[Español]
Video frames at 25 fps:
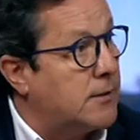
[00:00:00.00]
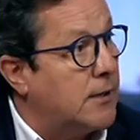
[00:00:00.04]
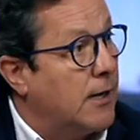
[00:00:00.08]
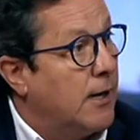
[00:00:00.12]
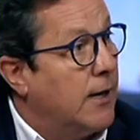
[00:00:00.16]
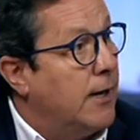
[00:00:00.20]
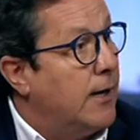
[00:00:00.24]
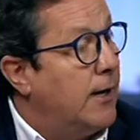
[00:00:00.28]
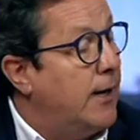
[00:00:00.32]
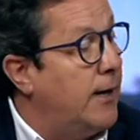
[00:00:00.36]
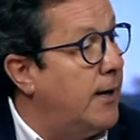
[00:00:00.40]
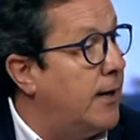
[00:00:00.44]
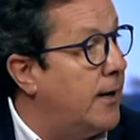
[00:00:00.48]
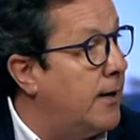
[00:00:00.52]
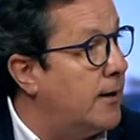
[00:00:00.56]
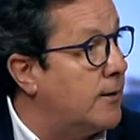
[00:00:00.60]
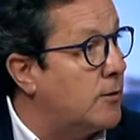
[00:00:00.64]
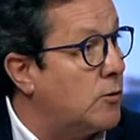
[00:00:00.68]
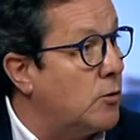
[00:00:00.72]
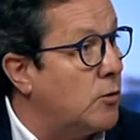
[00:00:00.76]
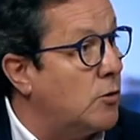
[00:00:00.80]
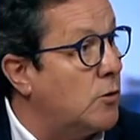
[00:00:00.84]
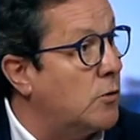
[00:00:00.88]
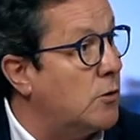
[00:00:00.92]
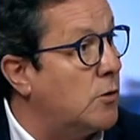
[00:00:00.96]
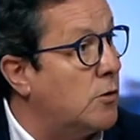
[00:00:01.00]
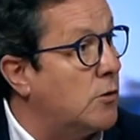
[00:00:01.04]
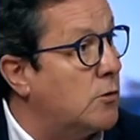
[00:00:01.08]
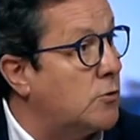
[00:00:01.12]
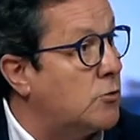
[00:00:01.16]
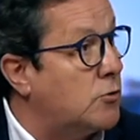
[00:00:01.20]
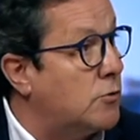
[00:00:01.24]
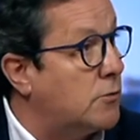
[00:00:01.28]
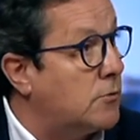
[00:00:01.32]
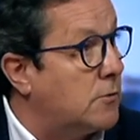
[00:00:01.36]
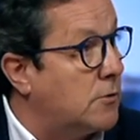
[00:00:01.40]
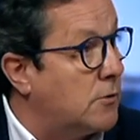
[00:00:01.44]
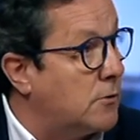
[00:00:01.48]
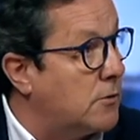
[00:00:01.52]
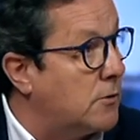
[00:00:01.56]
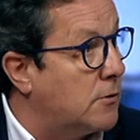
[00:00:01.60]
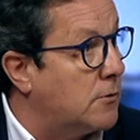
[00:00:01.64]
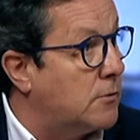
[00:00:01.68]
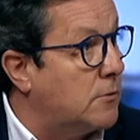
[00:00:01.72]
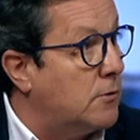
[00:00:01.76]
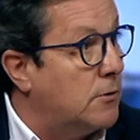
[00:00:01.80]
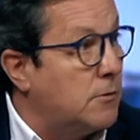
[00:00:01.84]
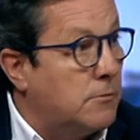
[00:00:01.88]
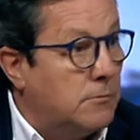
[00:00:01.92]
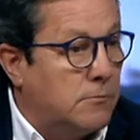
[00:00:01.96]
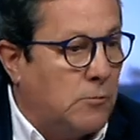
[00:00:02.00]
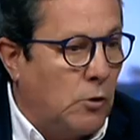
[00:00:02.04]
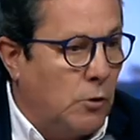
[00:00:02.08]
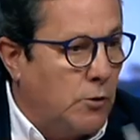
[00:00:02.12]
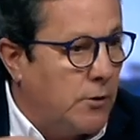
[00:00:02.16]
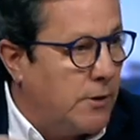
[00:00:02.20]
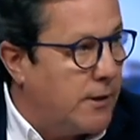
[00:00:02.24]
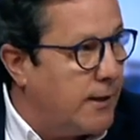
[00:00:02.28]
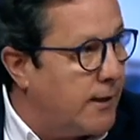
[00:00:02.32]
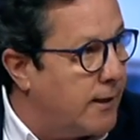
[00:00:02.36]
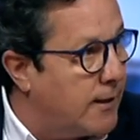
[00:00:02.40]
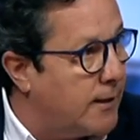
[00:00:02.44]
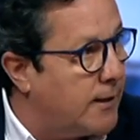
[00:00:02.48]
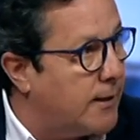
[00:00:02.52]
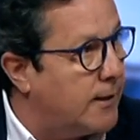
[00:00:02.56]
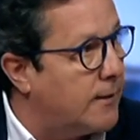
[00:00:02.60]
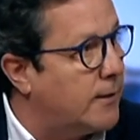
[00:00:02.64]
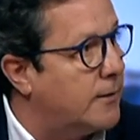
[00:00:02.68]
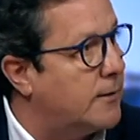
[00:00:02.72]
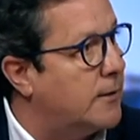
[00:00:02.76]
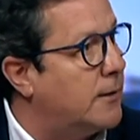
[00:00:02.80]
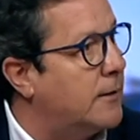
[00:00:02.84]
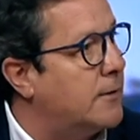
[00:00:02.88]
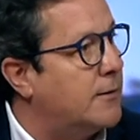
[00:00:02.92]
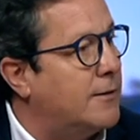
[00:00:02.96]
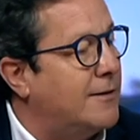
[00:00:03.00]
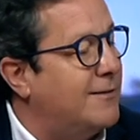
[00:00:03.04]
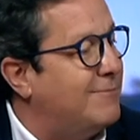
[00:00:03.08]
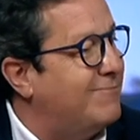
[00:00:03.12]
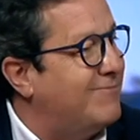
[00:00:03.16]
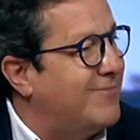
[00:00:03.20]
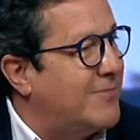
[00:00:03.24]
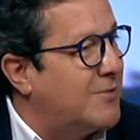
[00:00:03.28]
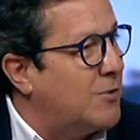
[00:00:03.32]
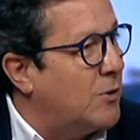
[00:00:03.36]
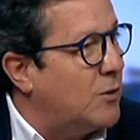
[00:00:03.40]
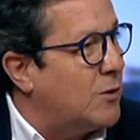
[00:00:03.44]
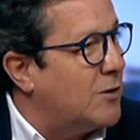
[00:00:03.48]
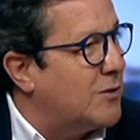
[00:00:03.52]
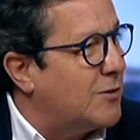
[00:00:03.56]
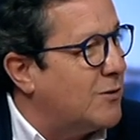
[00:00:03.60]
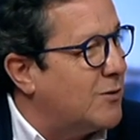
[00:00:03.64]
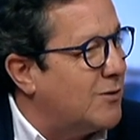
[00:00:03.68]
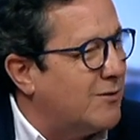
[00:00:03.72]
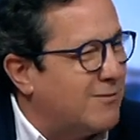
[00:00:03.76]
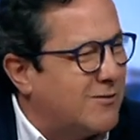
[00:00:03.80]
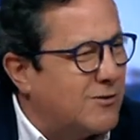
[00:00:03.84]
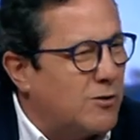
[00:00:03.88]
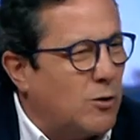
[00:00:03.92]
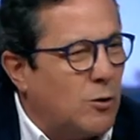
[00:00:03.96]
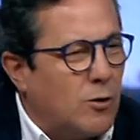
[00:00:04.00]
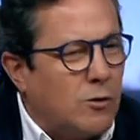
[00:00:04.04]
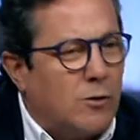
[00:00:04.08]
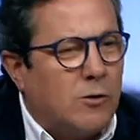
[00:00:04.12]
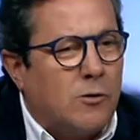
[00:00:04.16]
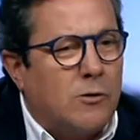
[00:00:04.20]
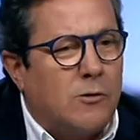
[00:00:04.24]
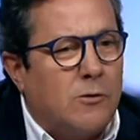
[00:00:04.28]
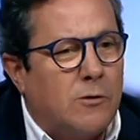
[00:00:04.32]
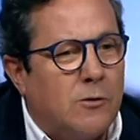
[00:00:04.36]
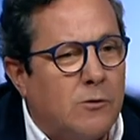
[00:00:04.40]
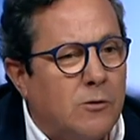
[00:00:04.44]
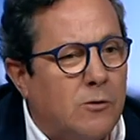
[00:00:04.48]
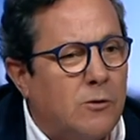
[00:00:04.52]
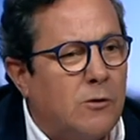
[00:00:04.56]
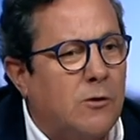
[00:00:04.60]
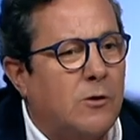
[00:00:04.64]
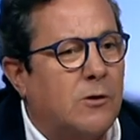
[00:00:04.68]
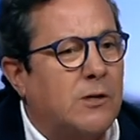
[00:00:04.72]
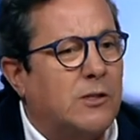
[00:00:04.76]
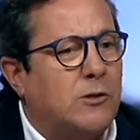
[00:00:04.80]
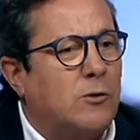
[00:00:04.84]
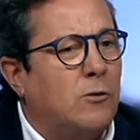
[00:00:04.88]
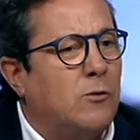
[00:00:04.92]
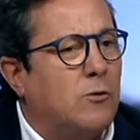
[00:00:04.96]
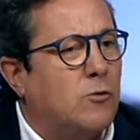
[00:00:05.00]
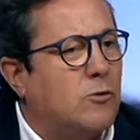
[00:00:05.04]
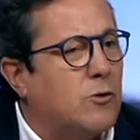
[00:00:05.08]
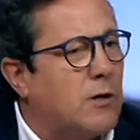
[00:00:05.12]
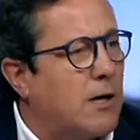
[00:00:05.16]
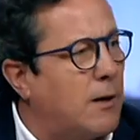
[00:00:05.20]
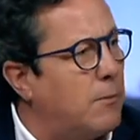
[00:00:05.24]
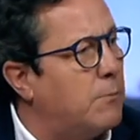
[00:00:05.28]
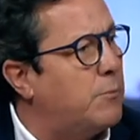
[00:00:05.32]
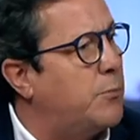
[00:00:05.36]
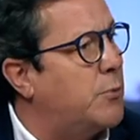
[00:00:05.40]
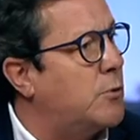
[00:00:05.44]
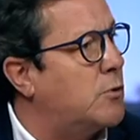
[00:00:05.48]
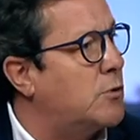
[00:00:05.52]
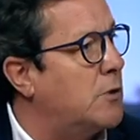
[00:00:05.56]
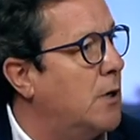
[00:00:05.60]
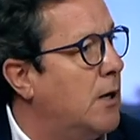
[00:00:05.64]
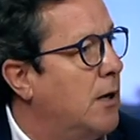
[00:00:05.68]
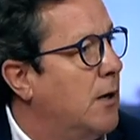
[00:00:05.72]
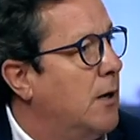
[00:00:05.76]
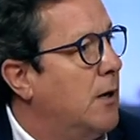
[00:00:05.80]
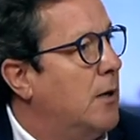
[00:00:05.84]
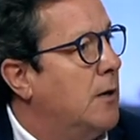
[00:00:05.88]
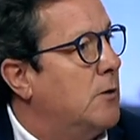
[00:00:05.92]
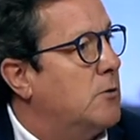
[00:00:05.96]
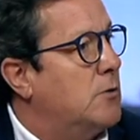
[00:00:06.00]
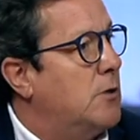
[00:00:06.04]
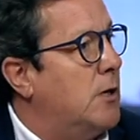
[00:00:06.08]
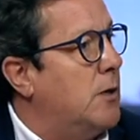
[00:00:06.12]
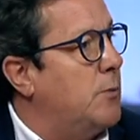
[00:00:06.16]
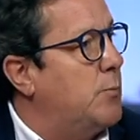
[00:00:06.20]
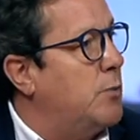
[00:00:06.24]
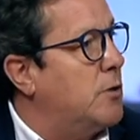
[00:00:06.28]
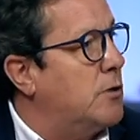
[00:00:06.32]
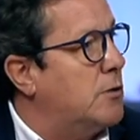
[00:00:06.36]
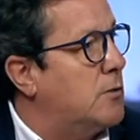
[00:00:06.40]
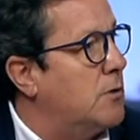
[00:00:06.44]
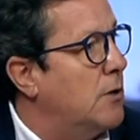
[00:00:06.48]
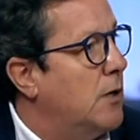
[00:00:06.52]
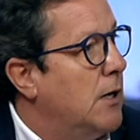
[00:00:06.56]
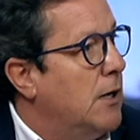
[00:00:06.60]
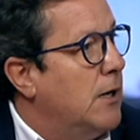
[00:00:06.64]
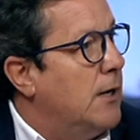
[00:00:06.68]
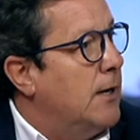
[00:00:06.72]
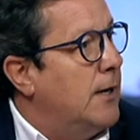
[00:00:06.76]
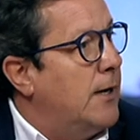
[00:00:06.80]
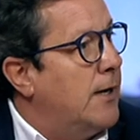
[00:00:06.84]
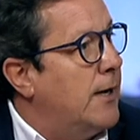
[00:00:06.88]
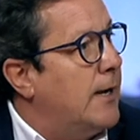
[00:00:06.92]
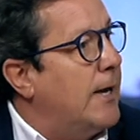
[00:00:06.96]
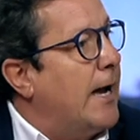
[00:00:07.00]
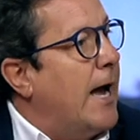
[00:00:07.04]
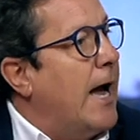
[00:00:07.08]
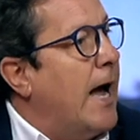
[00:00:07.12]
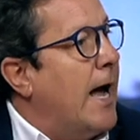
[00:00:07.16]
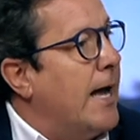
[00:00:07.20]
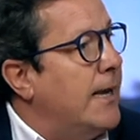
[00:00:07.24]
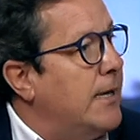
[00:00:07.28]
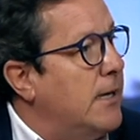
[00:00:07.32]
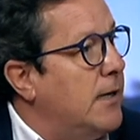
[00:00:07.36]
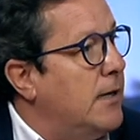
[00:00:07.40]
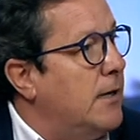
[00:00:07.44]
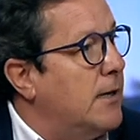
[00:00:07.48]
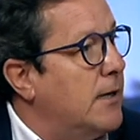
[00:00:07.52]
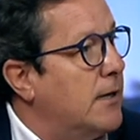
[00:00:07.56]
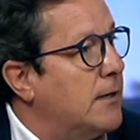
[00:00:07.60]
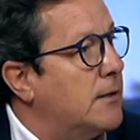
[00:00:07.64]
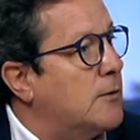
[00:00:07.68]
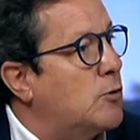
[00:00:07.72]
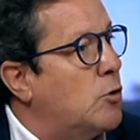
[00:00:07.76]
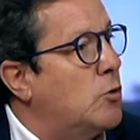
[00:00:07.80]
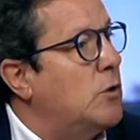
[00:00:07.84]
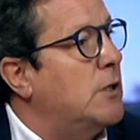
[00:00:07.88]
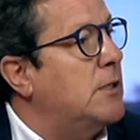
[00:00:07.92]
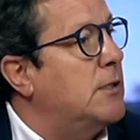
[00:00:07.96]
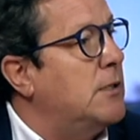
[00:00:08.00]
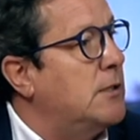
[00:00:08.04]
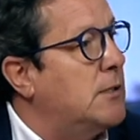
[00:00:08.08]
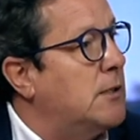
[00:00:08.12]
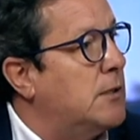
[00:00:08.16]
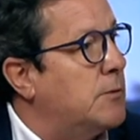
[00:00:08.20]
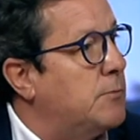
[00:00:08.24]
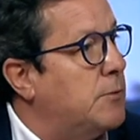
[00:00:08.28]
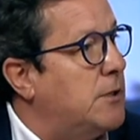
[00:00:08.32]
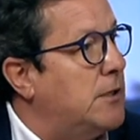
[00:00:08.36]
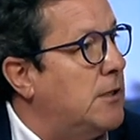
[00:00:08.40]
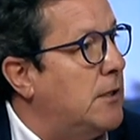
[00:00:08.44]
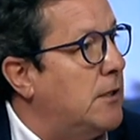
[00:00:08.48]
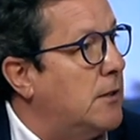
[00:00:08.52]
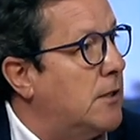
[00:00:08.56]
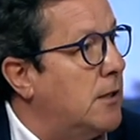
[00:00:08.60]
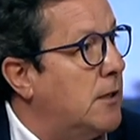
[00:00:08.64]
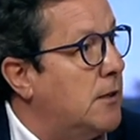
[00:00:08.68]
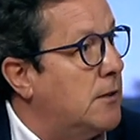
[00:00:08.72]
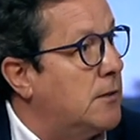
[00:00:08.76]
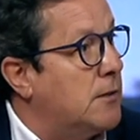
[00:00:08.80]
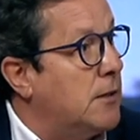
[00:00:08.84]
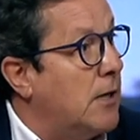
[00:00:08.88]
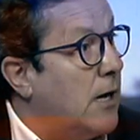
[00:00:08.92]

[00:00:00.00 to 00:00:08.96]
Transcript: mm. eh, todos los, donde, todo, lo, que son los campos. O sea, pues eh, ahí, todas esas visitas,